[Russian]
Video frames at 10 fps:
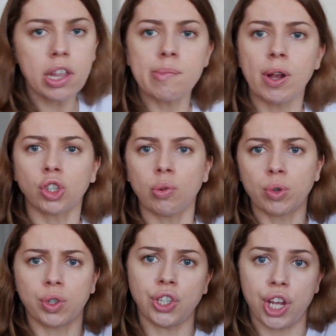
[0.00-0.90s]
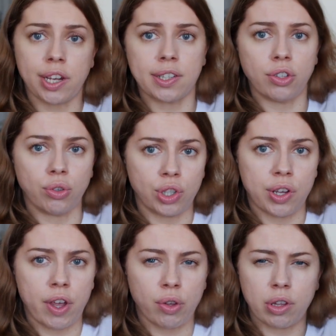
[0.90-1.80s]
небольшом рюкзачке. Кстати, очень
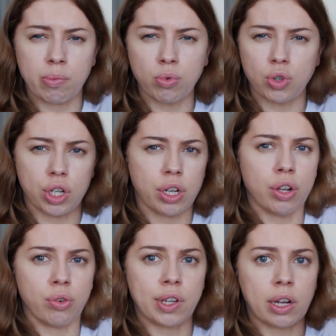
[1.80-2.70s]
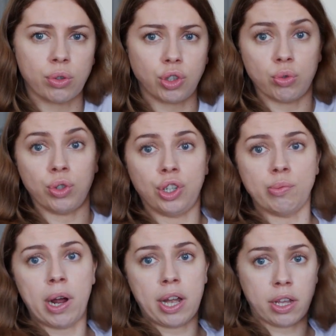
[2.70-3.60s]
советую. Это Муджи рюкзак, очень, очень
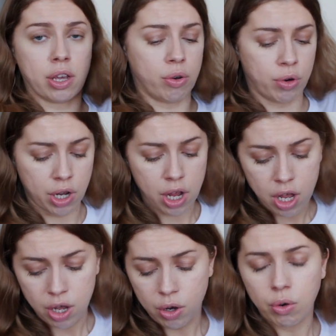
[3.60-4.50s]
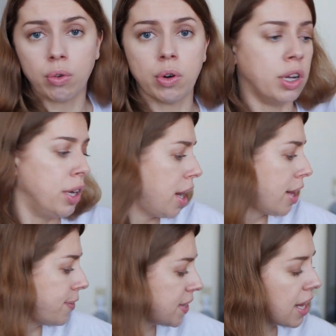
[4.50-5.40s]
маленький. Он, э,
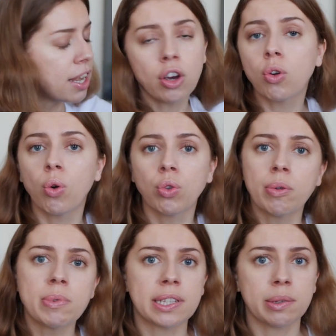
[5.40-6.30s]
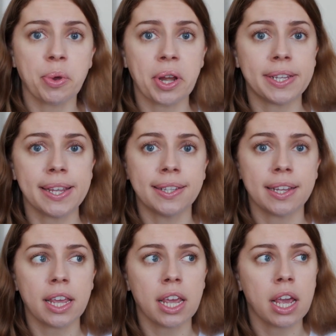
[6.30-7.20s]
это всегда легко, удобно с собой носить.
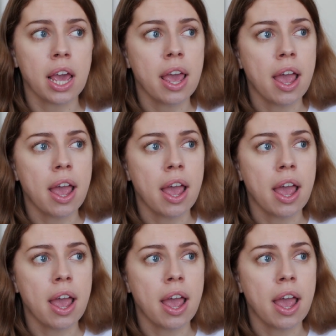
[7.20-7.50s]
И